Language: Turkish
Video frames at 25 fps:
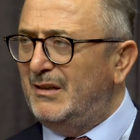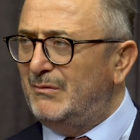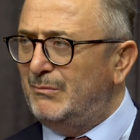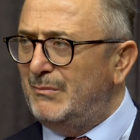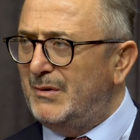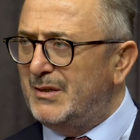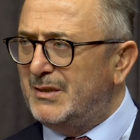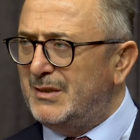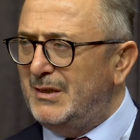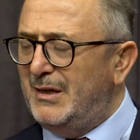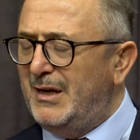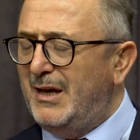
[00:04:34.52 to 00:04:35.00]

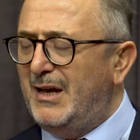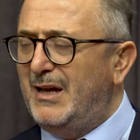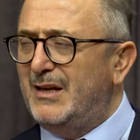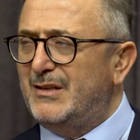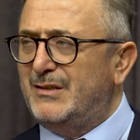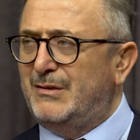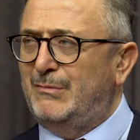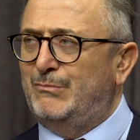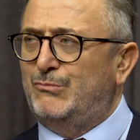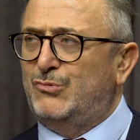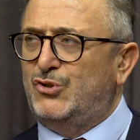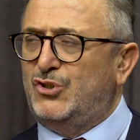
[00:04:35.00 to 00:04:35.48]
etmesi
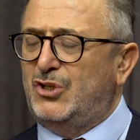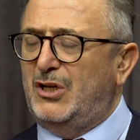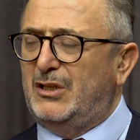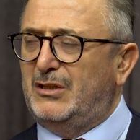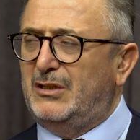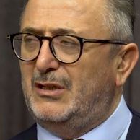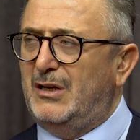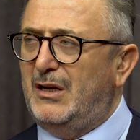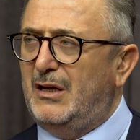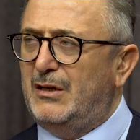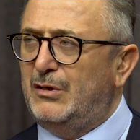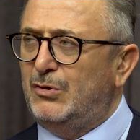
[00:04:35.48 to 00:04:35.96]
lazım,
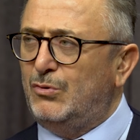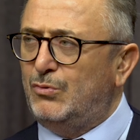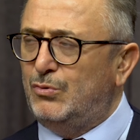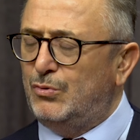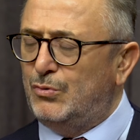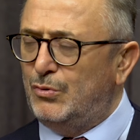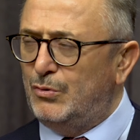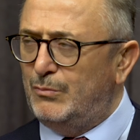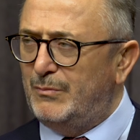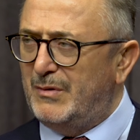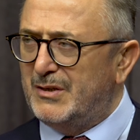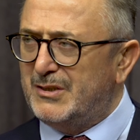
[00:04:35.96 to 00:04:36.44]
çadırların
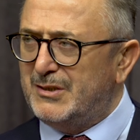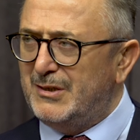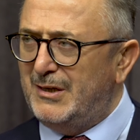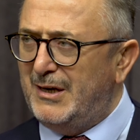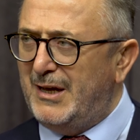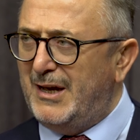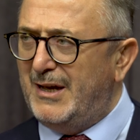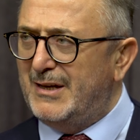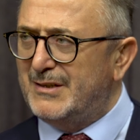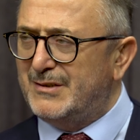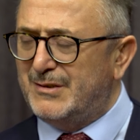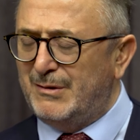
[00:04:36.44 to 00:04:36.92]
kurulması
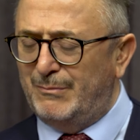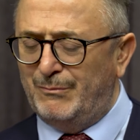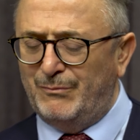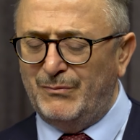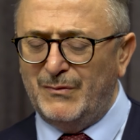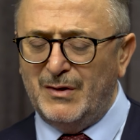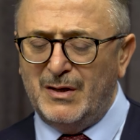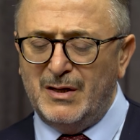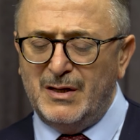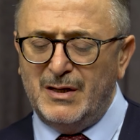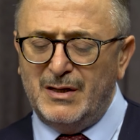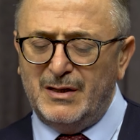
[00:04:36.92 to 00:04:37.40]
lazım,
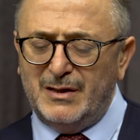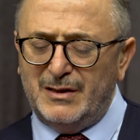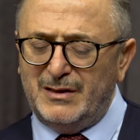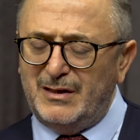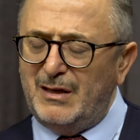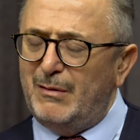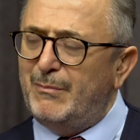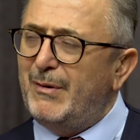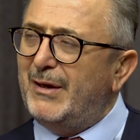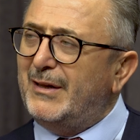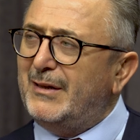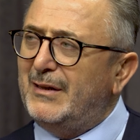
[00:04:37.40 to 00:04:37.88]

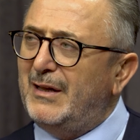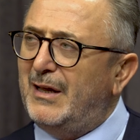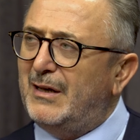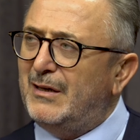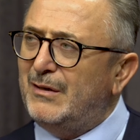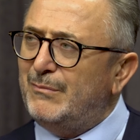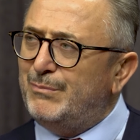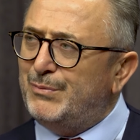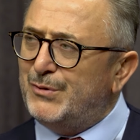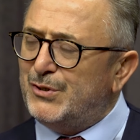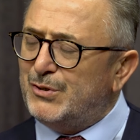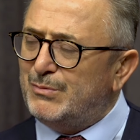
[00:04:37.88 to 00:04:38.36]

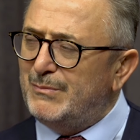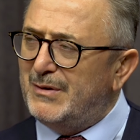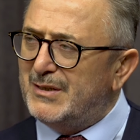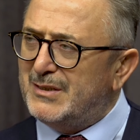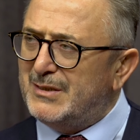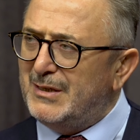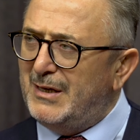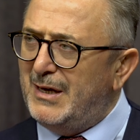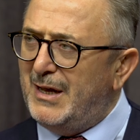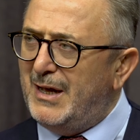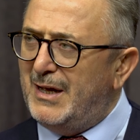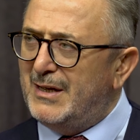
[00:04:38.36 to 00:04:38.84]
yemeklerinin
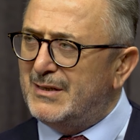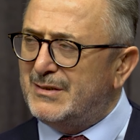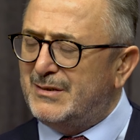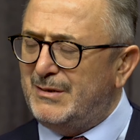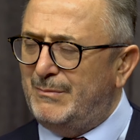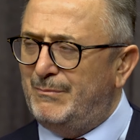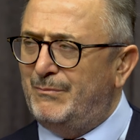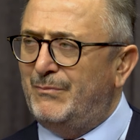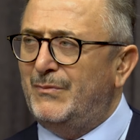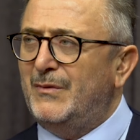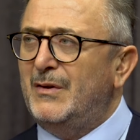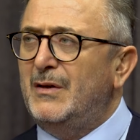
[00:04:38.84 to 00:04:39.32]
pişmesi
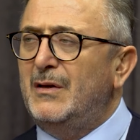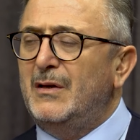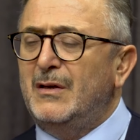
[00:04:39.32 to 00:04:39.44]
lazım,